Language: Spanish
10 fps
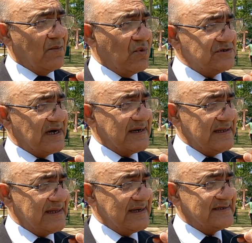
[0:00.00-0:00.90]
mucha
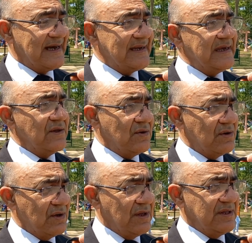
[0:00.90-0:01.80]
gente que se han ido
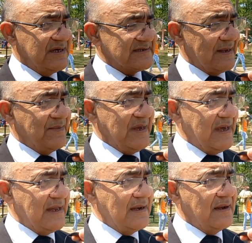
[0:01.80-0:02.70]
de San
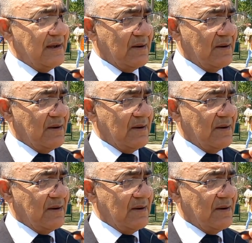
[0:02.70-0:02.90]
Miguel,